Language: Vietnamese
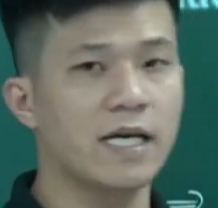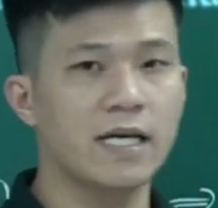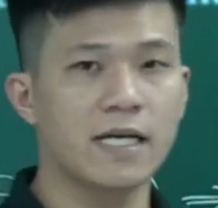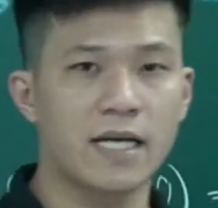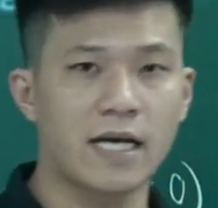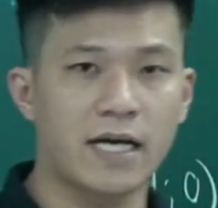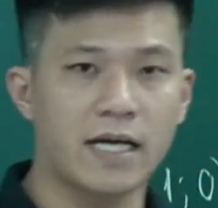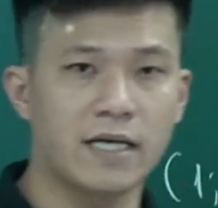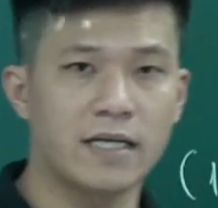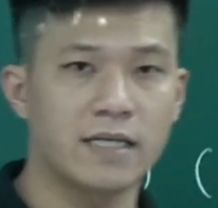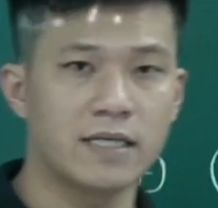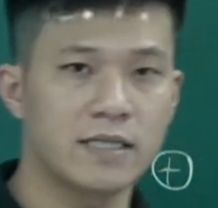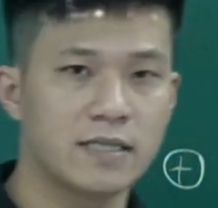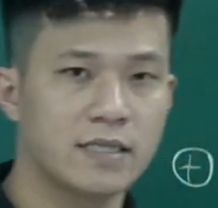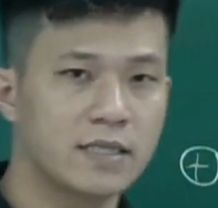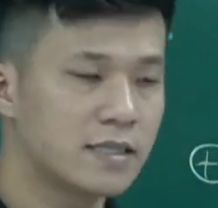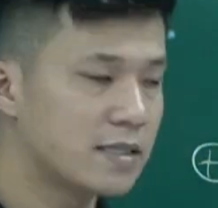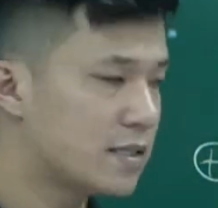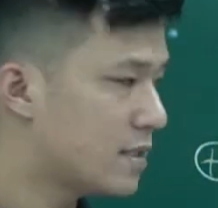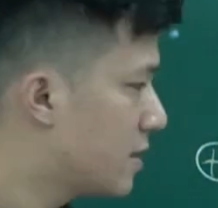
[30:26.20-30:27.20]
kiện này
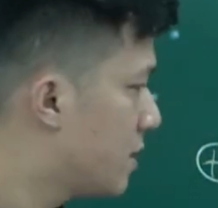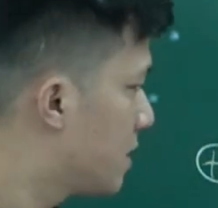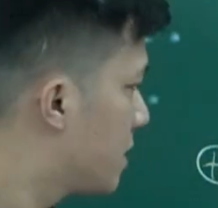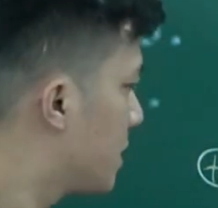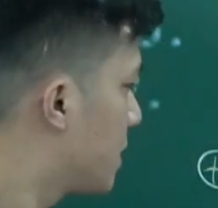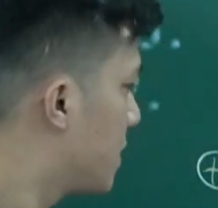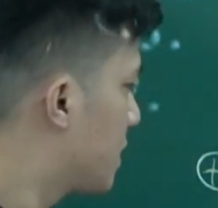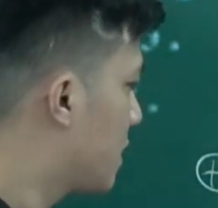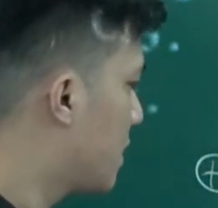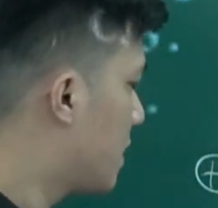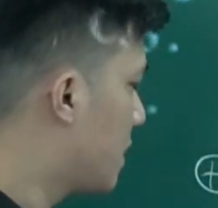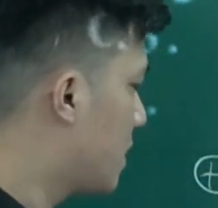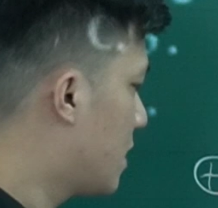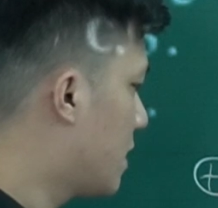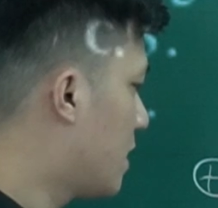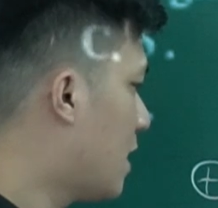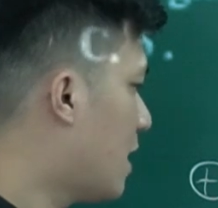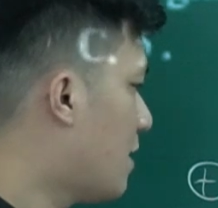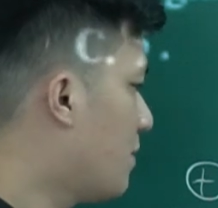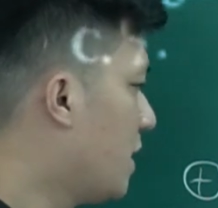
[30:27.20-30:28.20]

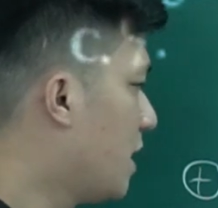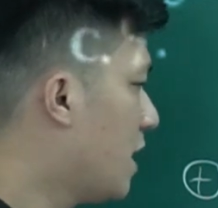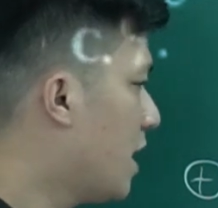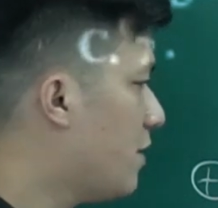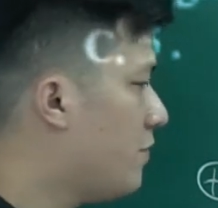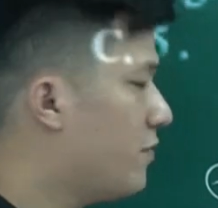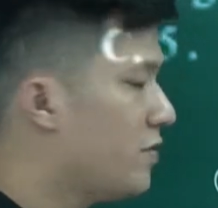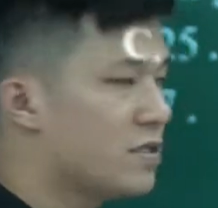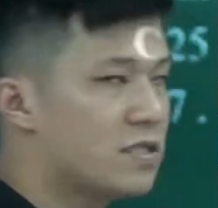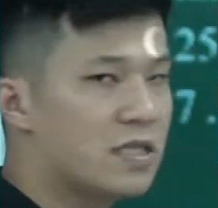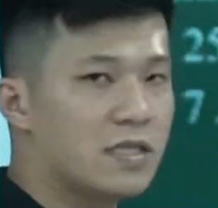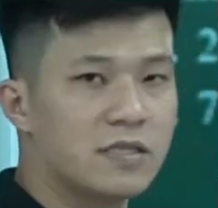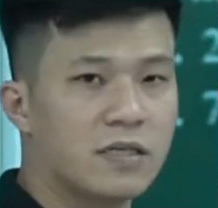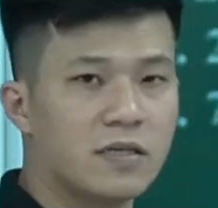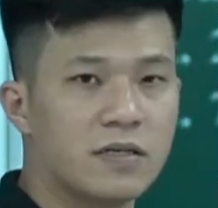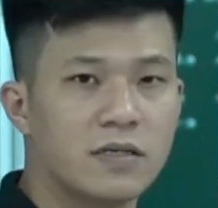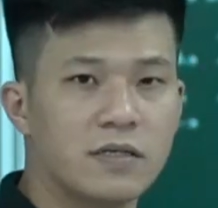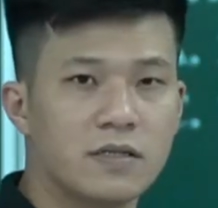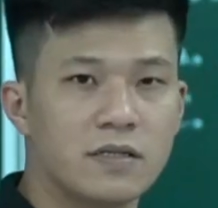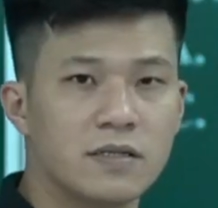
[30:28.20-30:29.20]
là mình hết phương trình
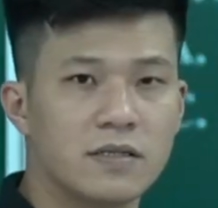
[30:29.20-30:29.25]
rồi.